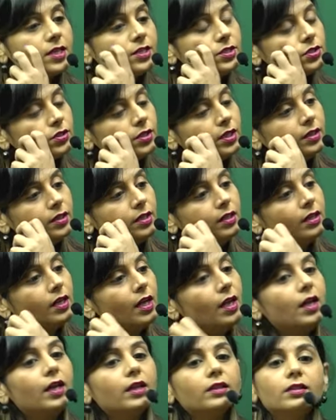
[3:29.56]
सेंचुरी तक
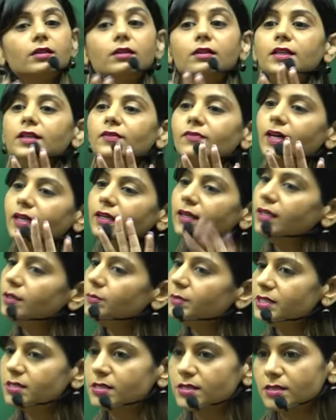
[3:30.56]
31
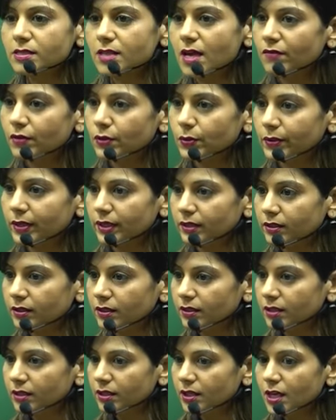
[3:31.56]
एलिमेंट्स डिस्कवर हो गए थे
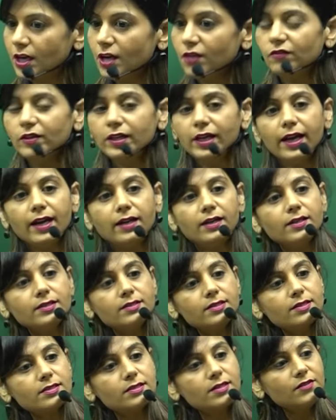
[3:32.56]
फिर
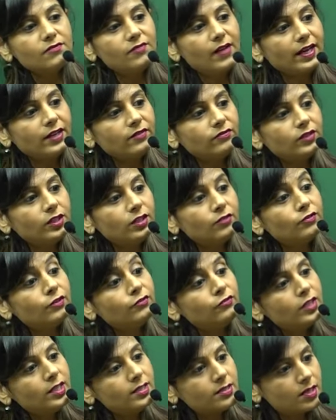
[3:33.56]
1865 तक
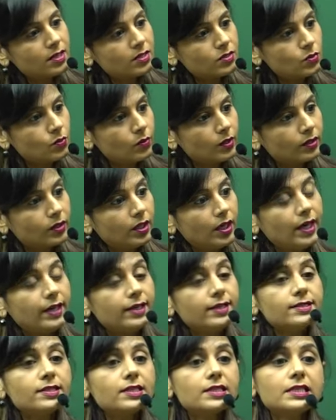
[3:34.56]
56 हो गए थे
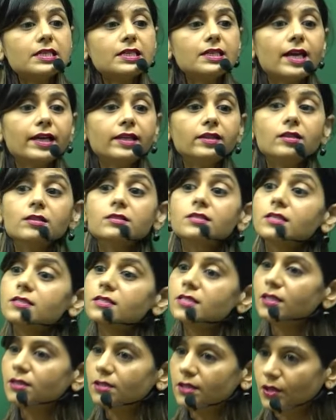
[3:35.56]
1869 तक
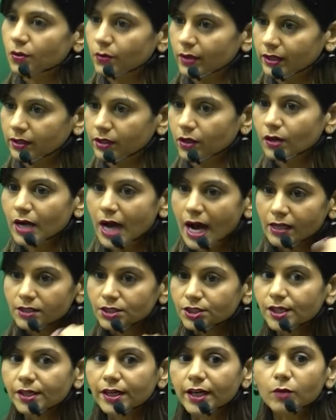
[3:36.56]
63 हो गए थे और
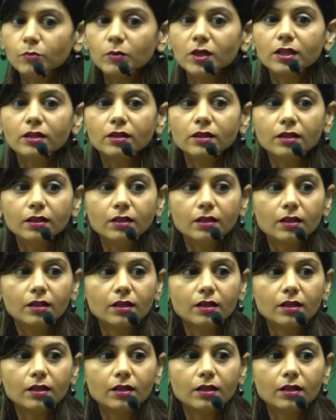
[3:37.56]
आज की डेट में कितने